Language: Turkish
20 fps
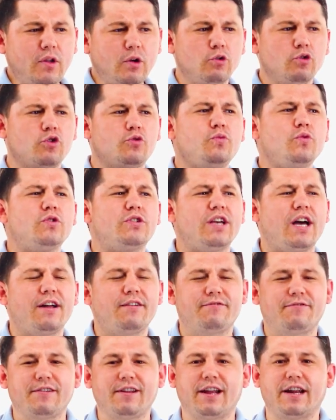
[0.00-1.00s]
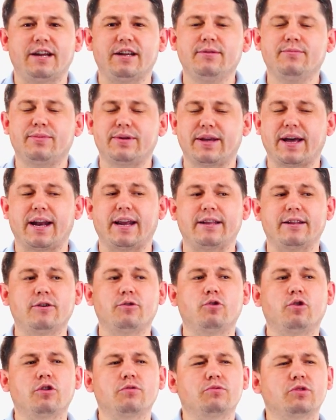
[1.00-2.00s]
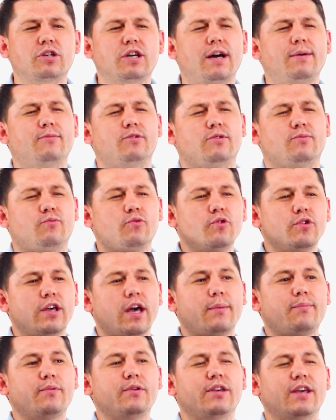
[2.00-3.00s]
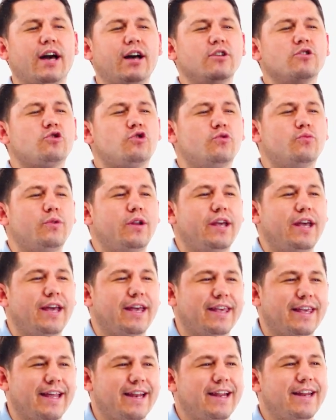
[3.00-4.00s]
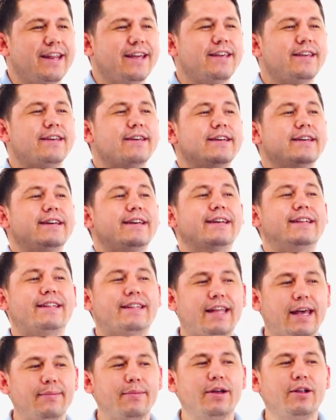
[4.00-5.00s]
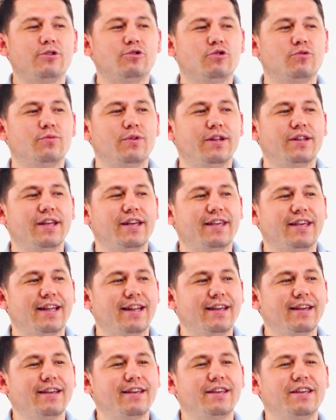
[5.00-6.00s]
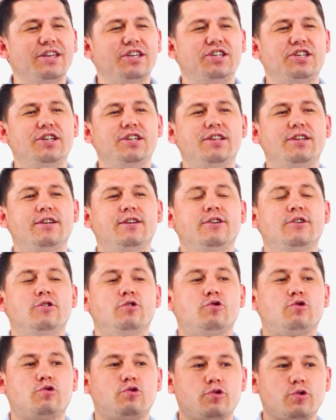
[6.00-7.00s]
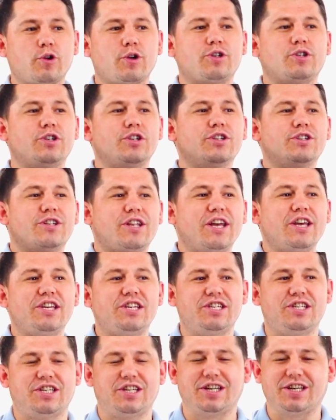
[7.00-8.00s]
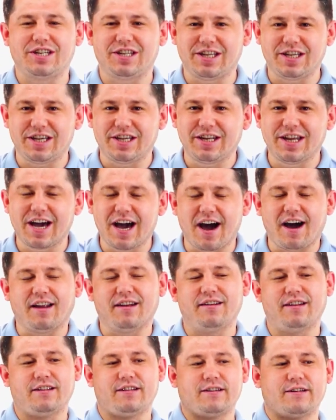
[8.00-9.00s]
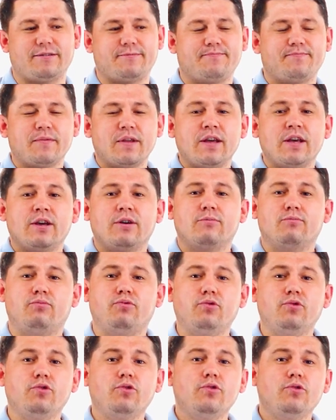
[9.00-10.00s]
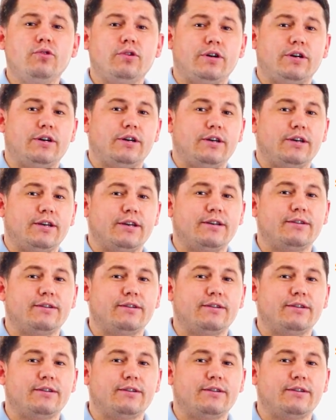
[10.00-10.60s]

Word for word: ushbu zarf fe'llarini birgalikda Korup Çıkamız Bu yapı yan cümleye gelerek temel cümledeki işin sürecini değiştirdiğini anlatır. Bu e,